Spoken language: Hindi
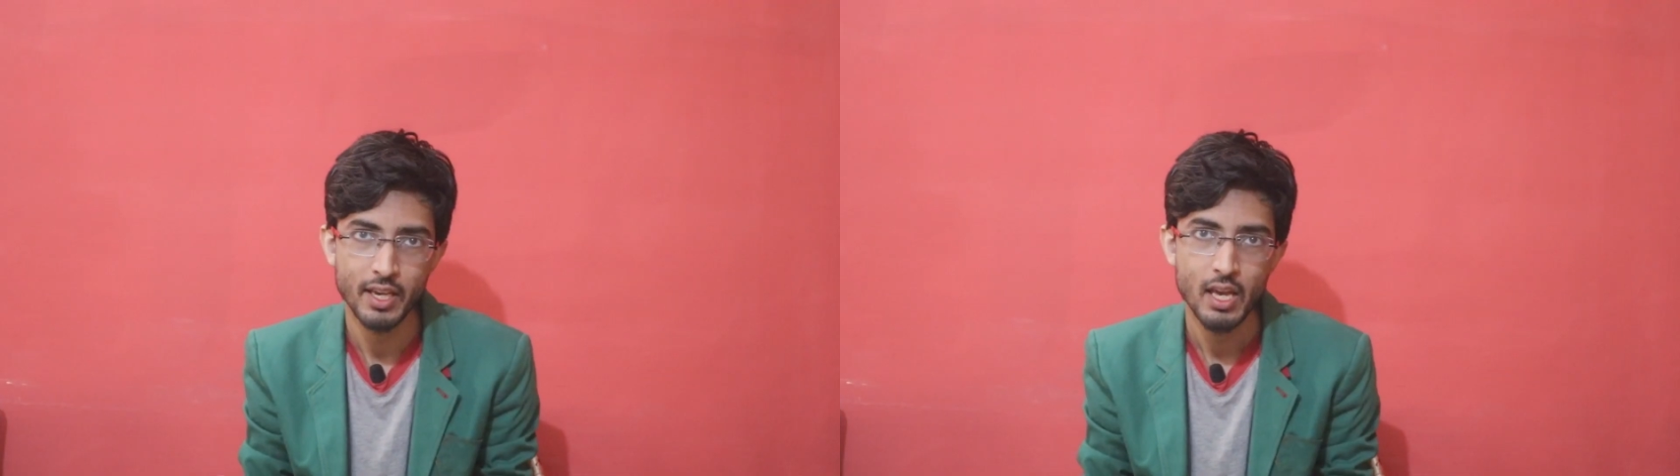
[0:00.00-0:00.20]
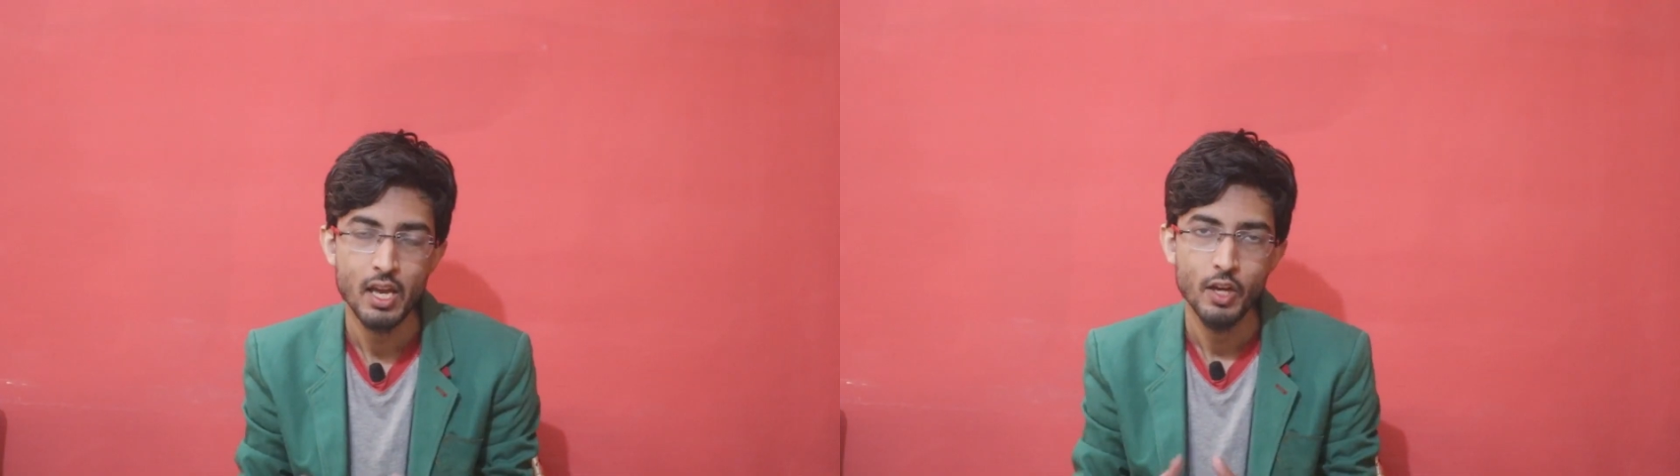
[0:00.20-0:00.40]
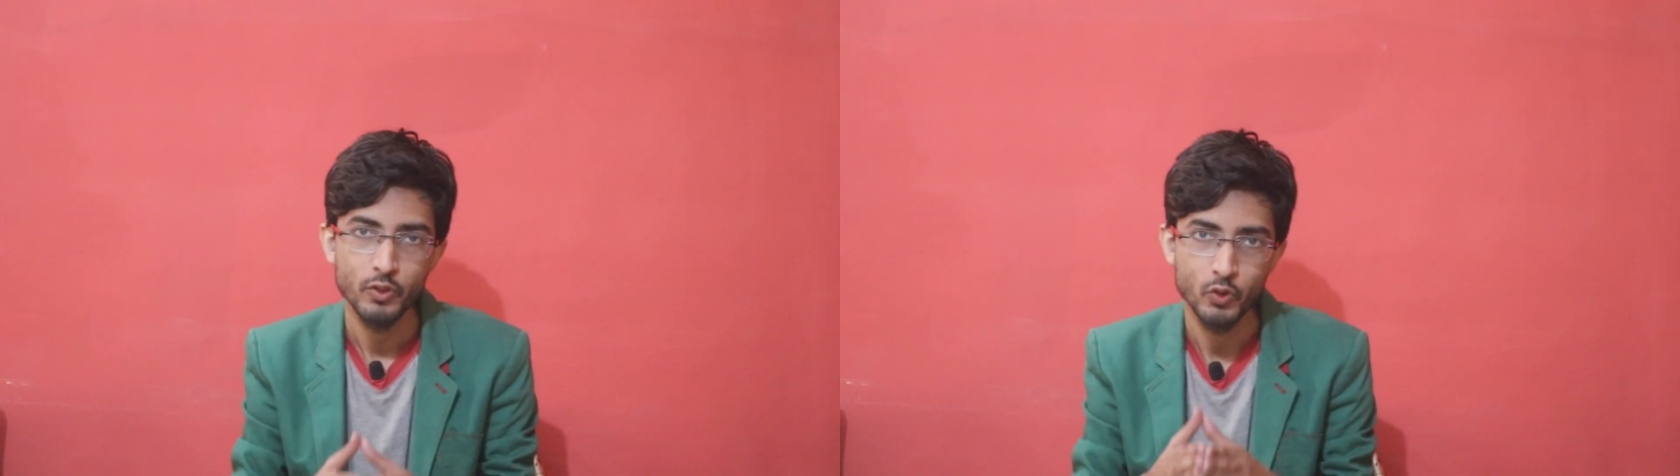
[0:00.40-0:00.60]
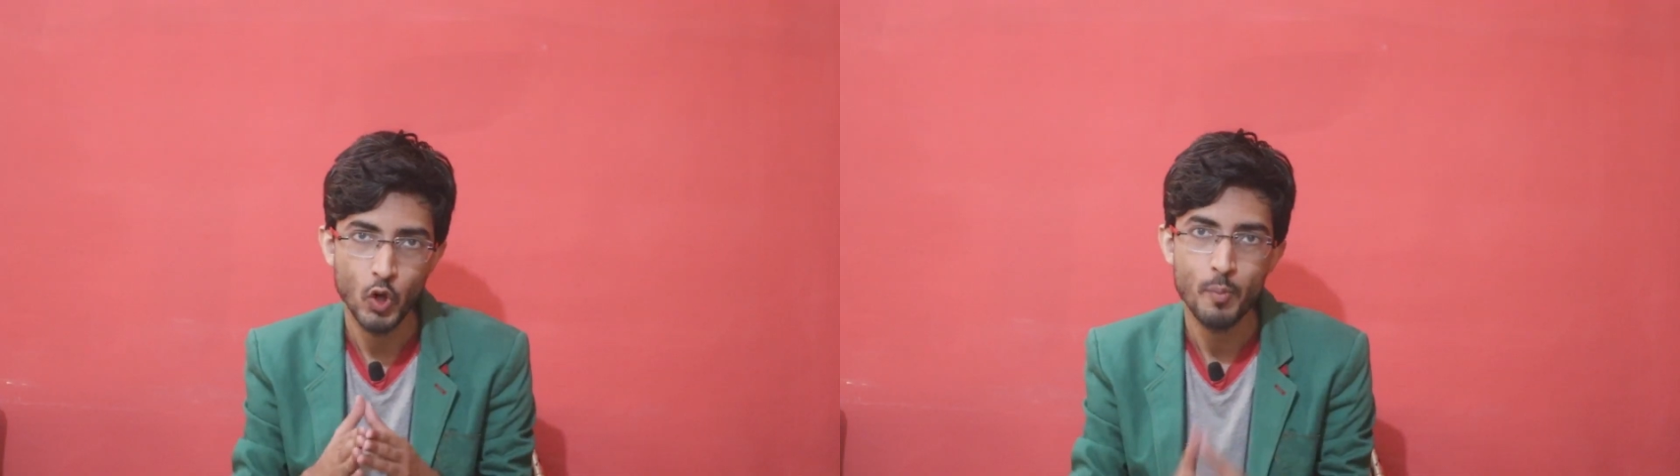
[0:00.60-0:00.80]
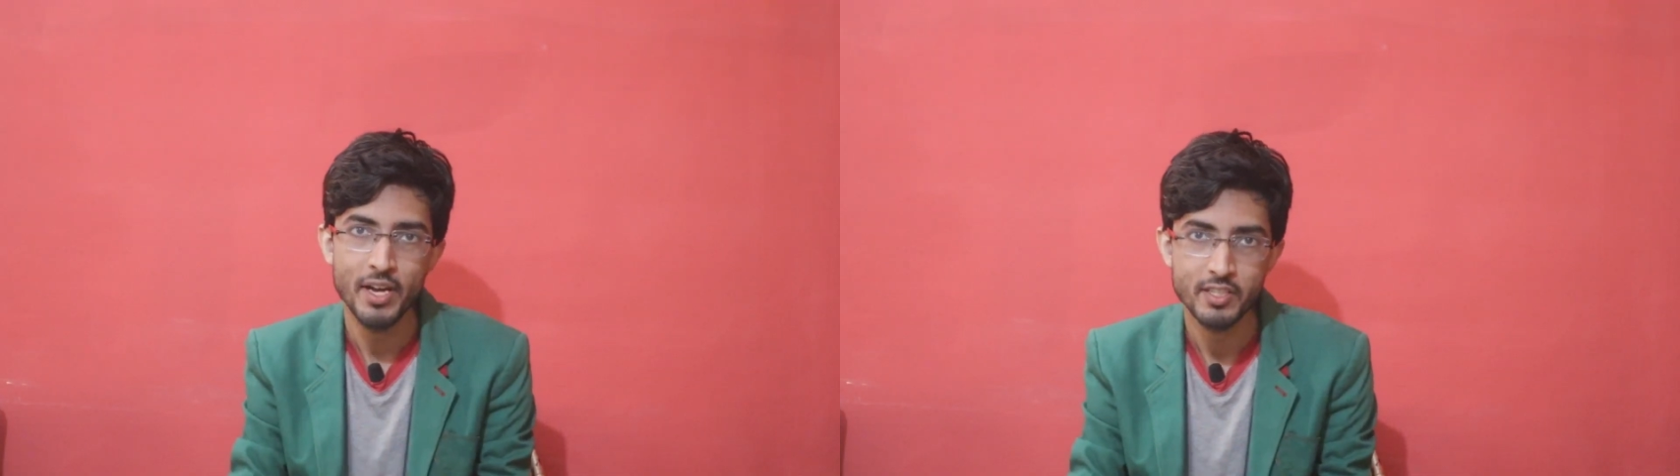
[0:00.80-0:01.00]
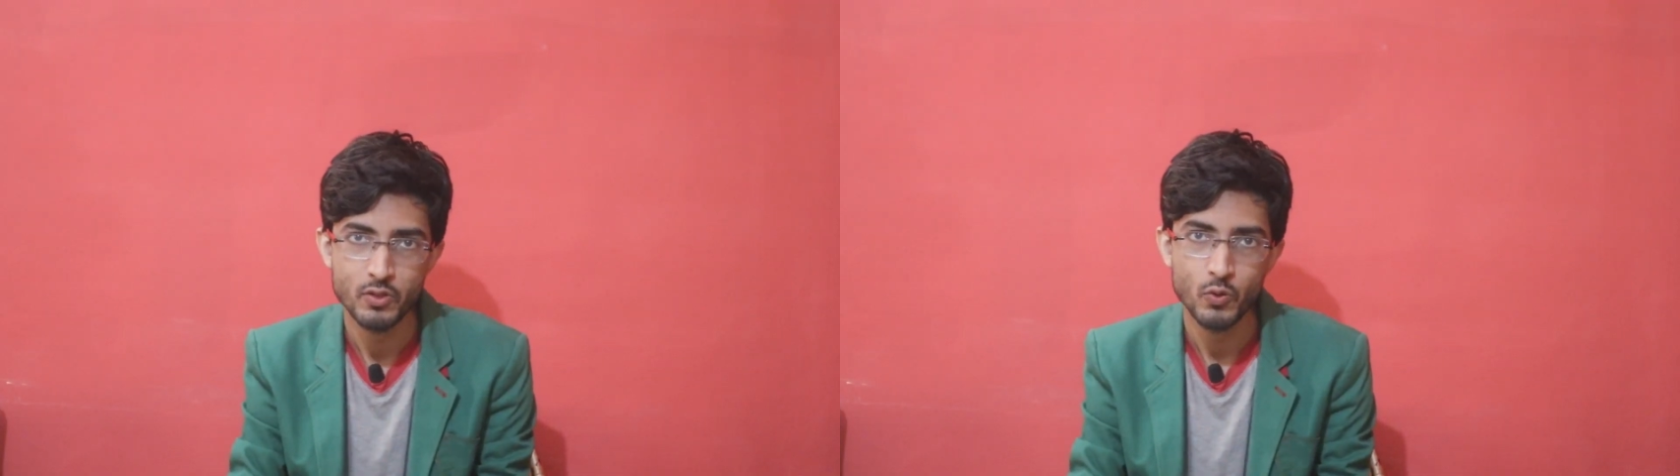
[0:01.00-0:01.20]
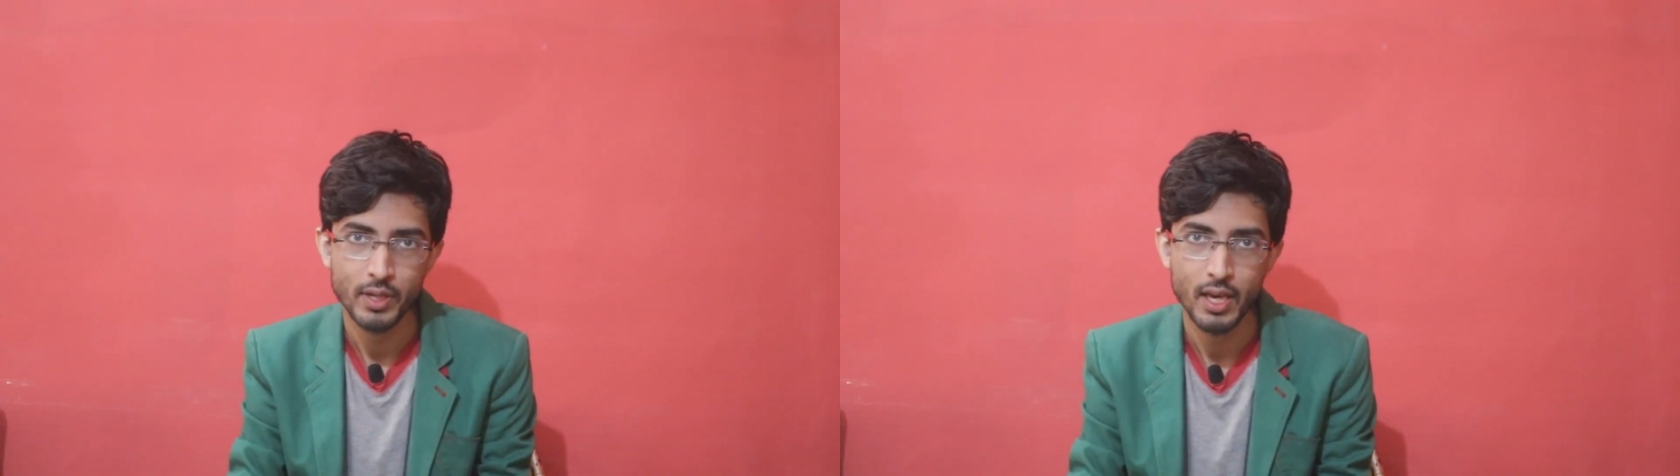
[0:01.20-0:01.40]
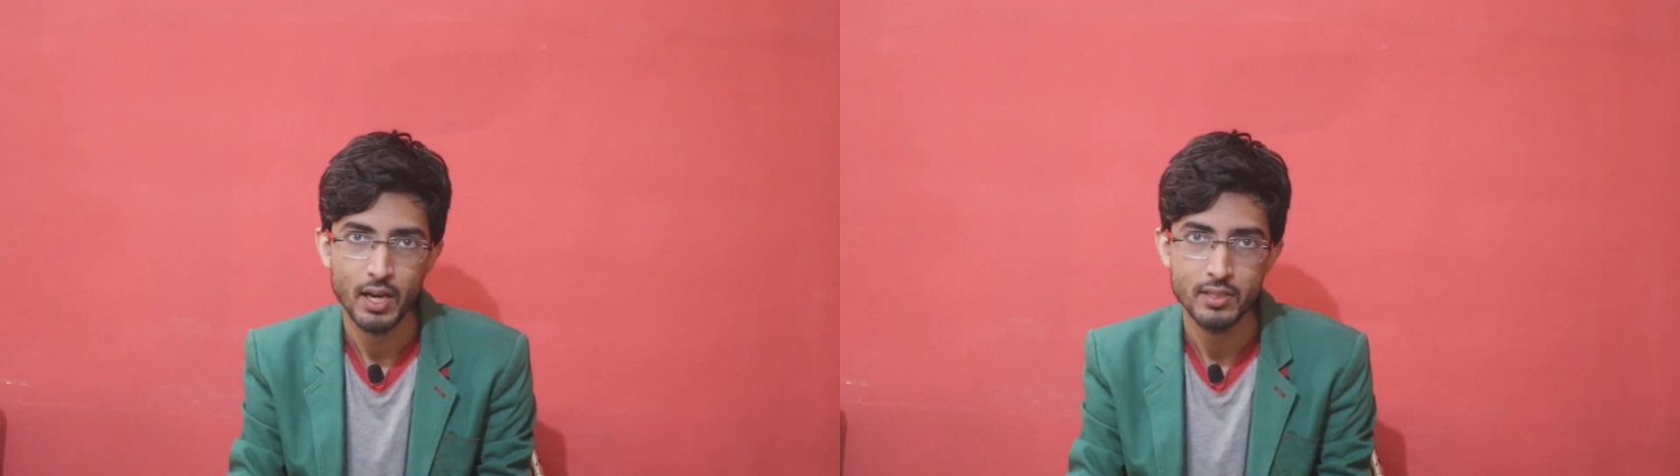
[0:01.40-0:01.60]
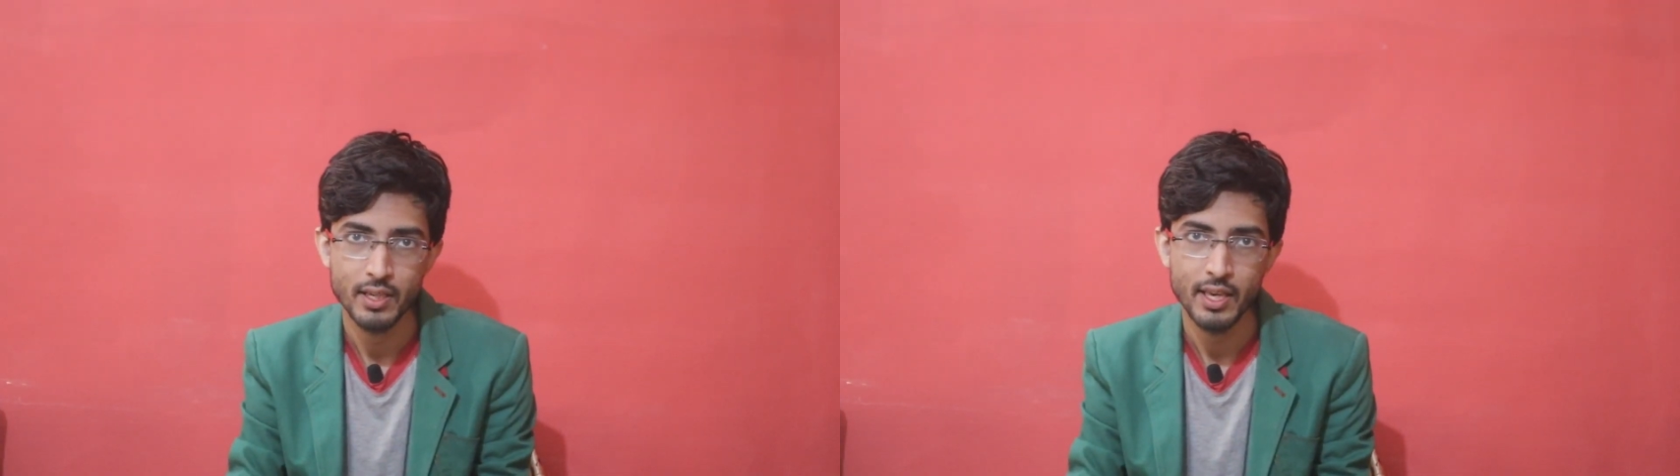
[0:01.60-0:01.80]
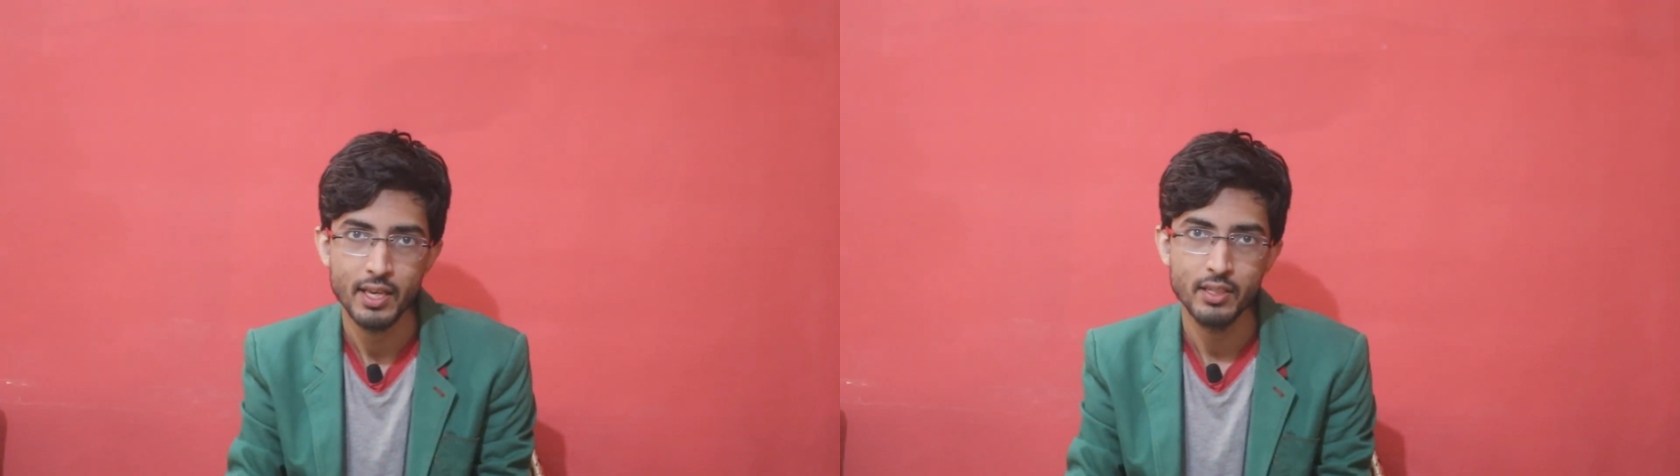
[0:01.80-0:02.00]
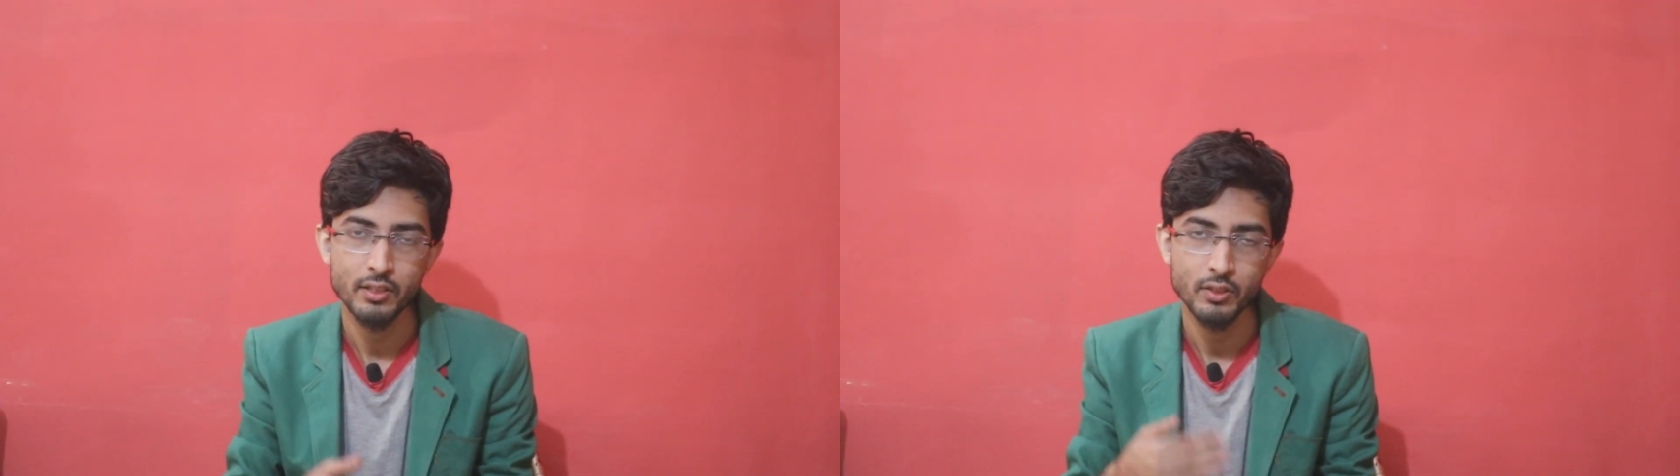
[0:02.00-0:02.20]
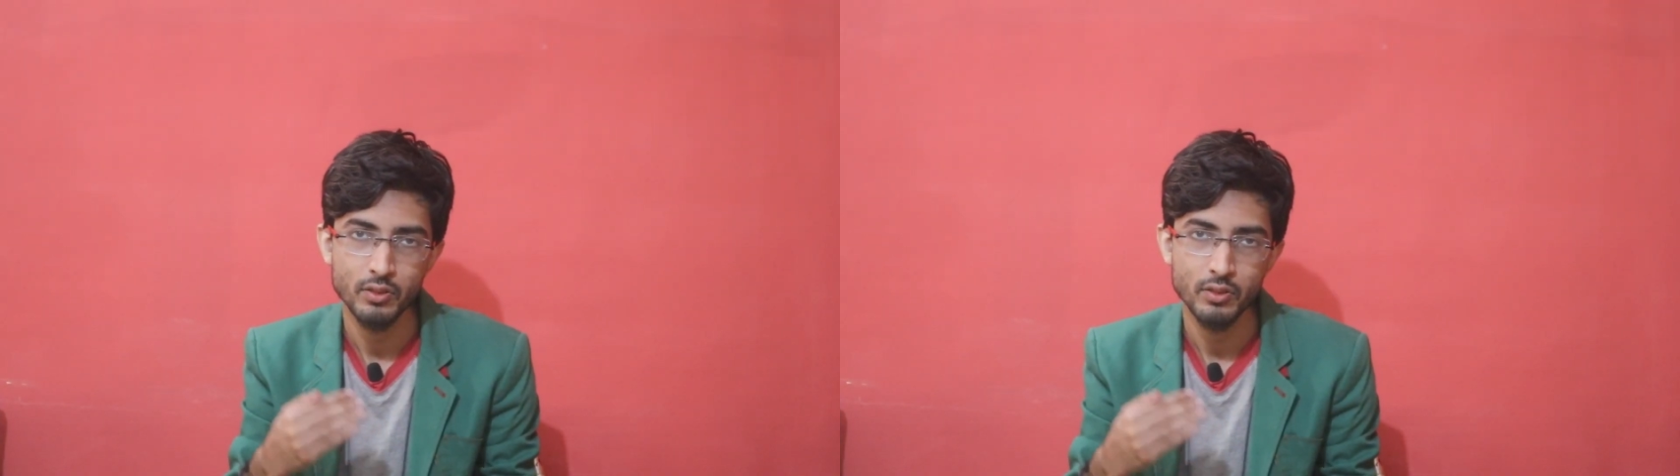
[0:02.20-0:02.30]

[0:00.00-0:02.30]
के दो मैचेस होंगे आज एक